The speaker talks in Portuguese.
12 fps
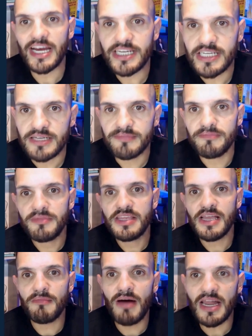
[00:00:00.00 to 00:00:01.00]
arte.
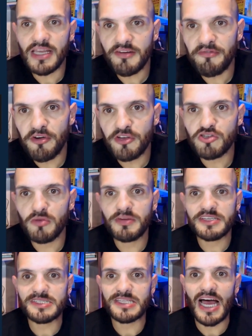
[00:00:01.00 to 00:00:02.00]
Minha marca foi
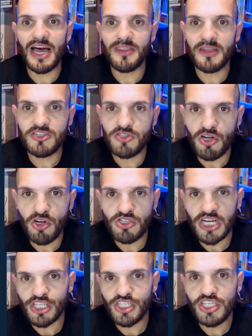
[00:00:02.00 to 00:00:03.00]
sobrestada, só que
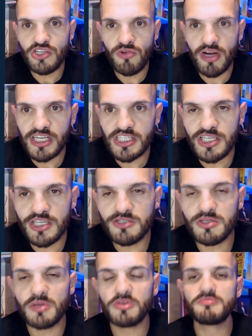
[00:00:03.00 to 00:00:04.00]
eu já tinha um
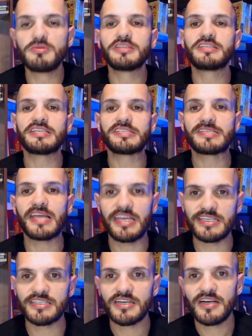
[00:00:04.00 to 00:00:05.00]
registro de
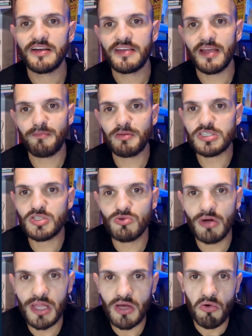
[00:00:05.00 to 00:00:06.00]
2016 e a
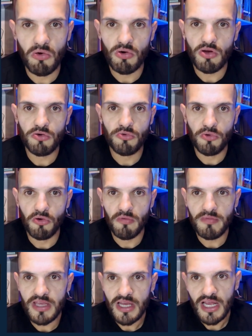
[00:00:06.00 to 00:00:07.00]
pessoa alegou que o
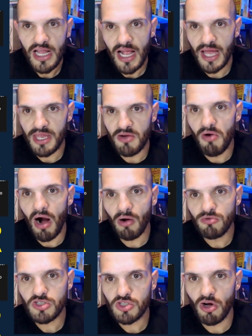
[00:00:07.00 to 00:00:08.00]
nome era
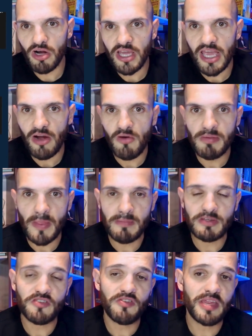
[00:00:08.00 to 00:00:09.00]
igual, só que é
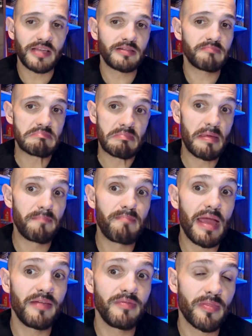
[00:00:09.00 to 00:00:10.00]
completamente diferente.
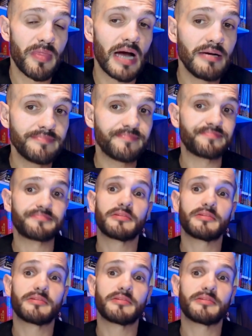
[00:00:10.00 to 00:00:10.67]
Depende, tá?